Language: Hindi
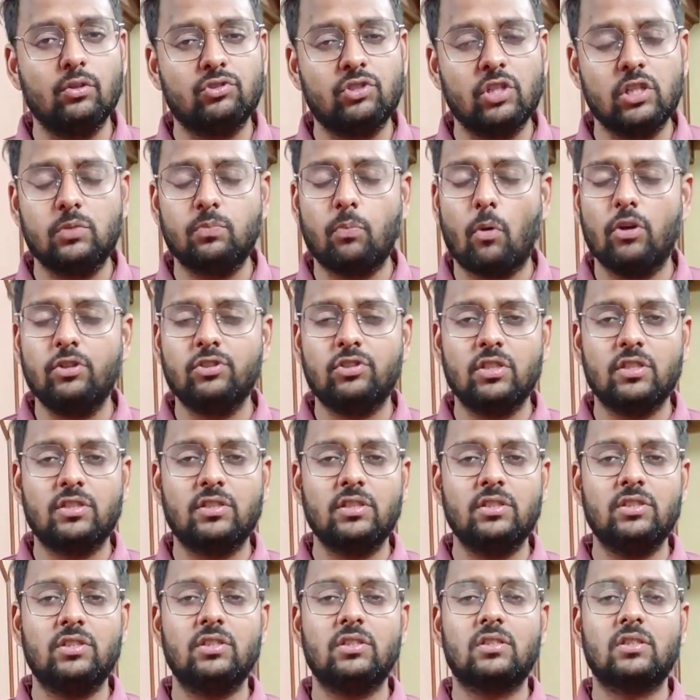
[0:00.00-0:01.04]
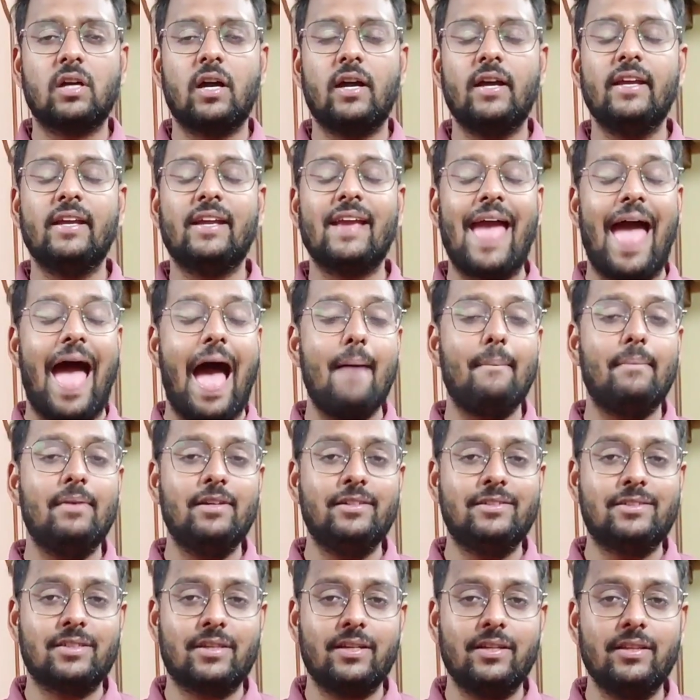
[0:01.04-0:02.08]
की तो सिक्स पॉइंट सिक्स इंच का एक
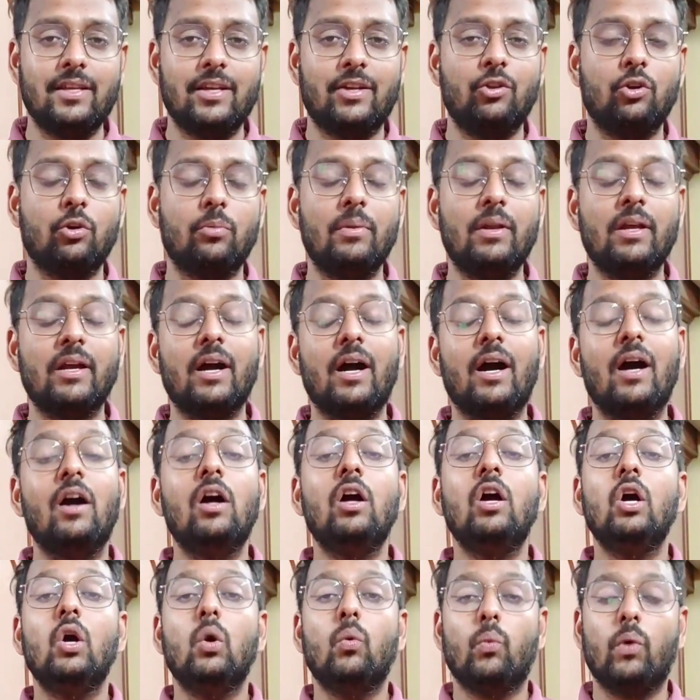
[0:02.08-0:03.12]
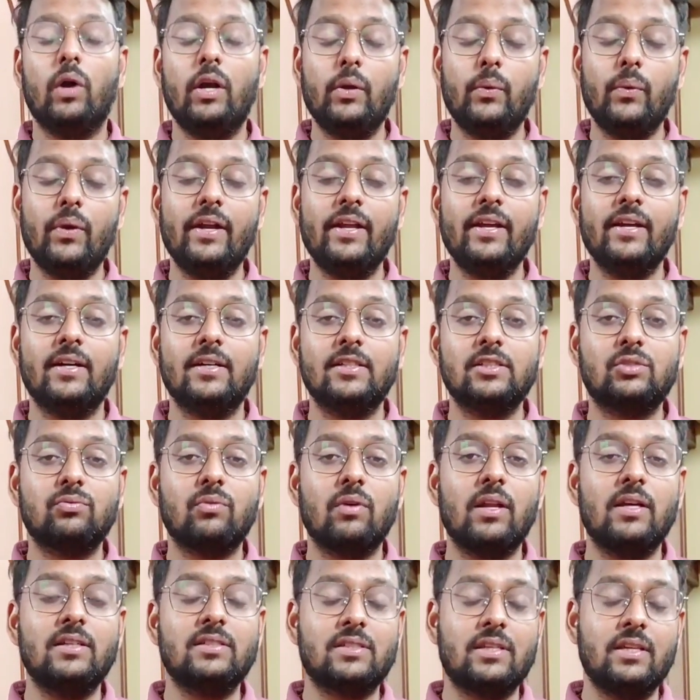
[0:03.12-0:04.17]
एमलेट स्क्रीन देखने को मिलेगा 120 ट्वेंटी
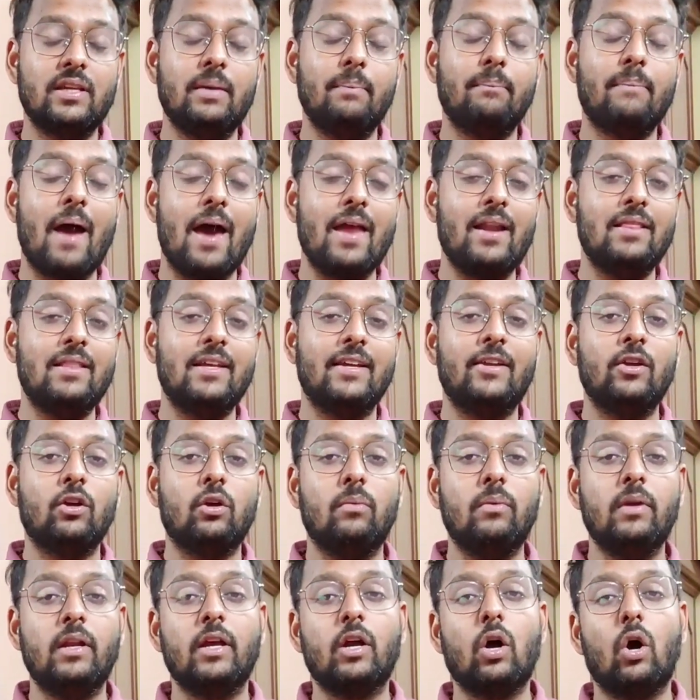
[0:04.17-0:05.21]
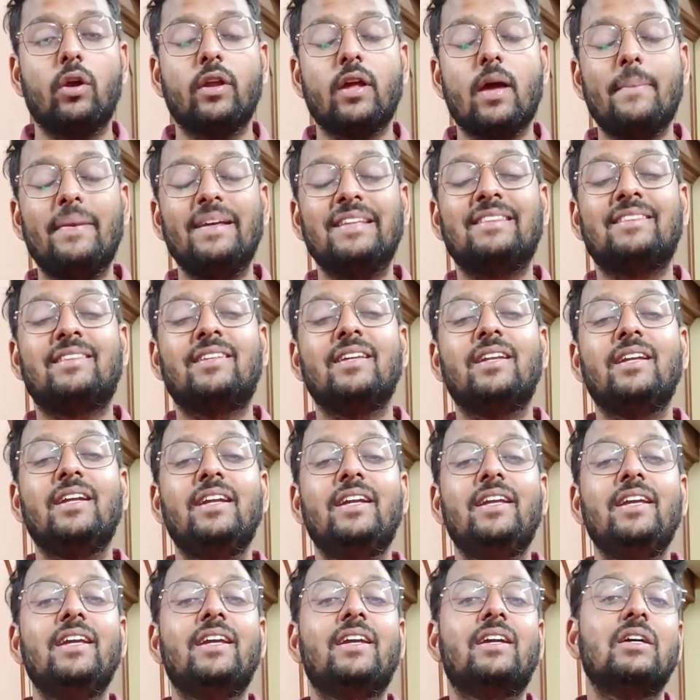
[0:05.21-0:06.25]
वाला स्क्रीन पैनल देखने को मिलेगा और यहाँ पे थ्री
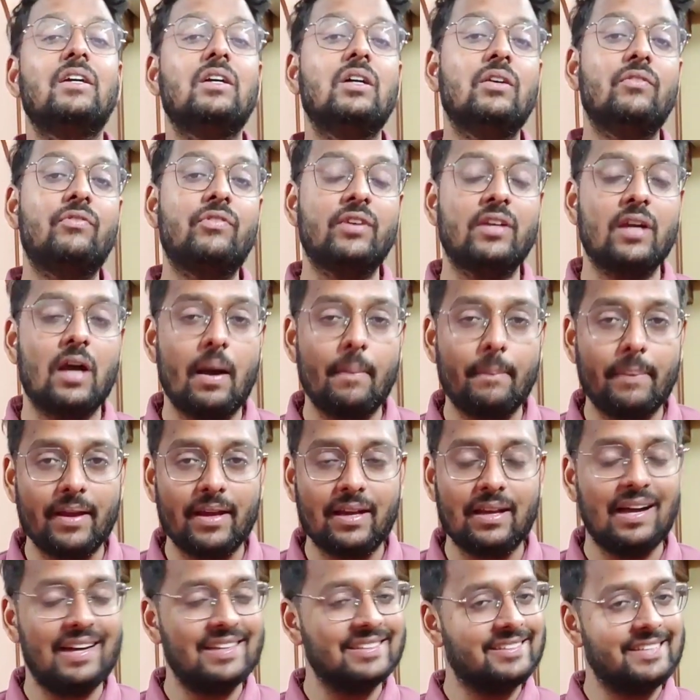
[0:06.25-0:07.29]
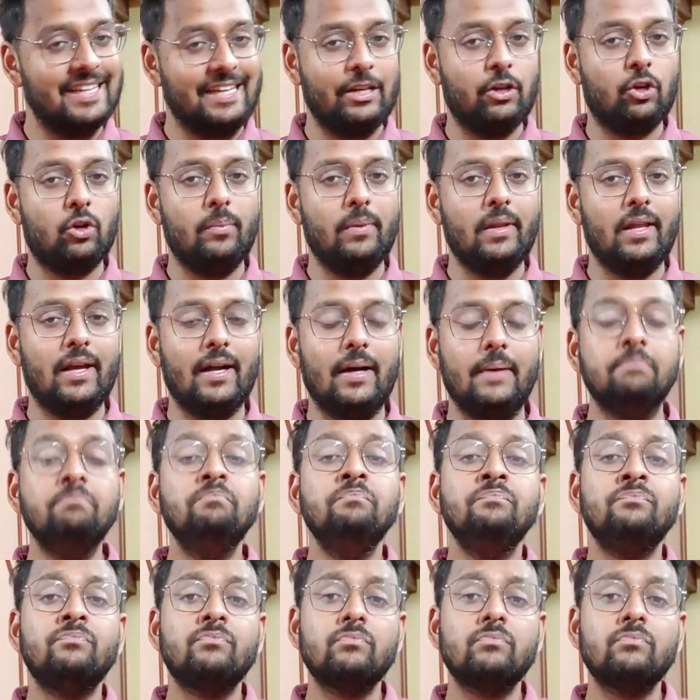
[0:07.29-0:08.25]
डी कर्व्ड यहाँ पे ग्लास देखने को मिलेगा